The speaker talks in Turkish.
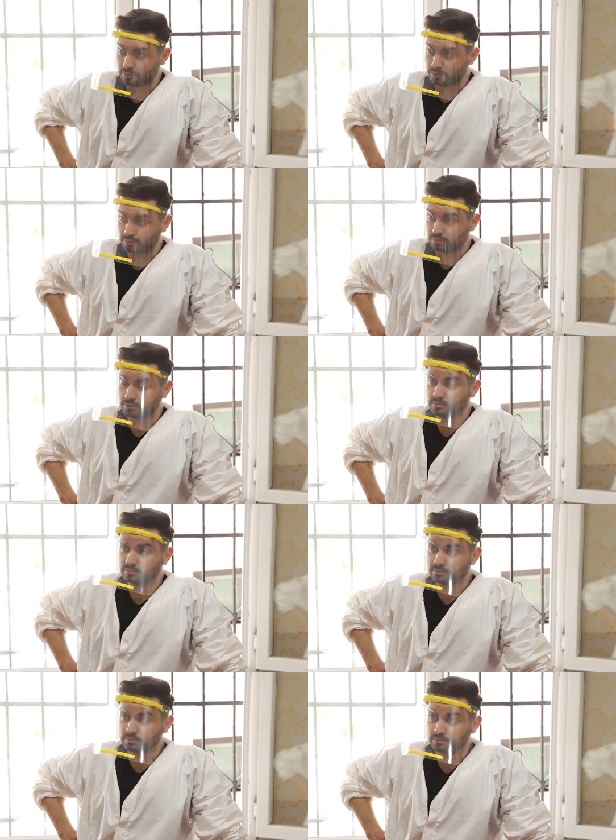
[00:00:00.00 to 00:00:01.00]
Eskiden o
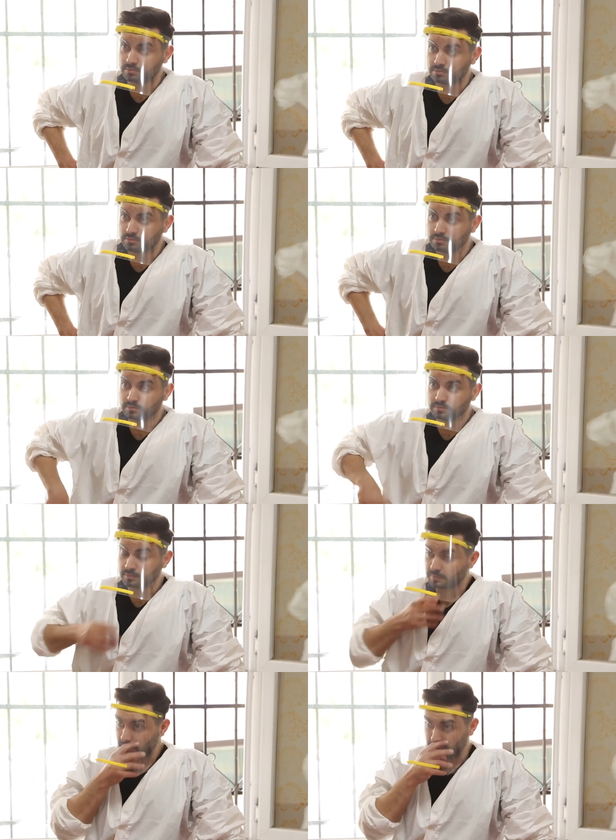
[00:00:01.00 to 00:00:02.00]
köprü olmadan
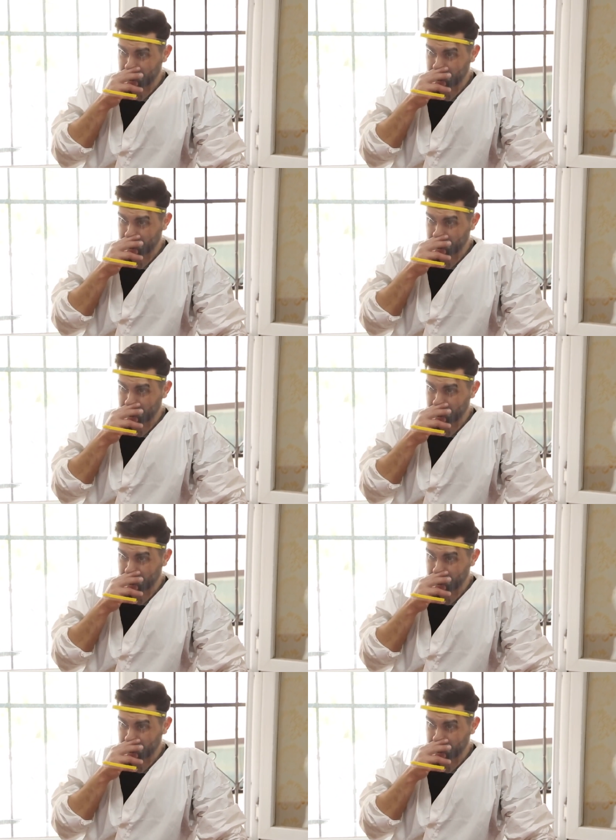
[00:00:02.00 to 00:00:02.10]
öncesini ben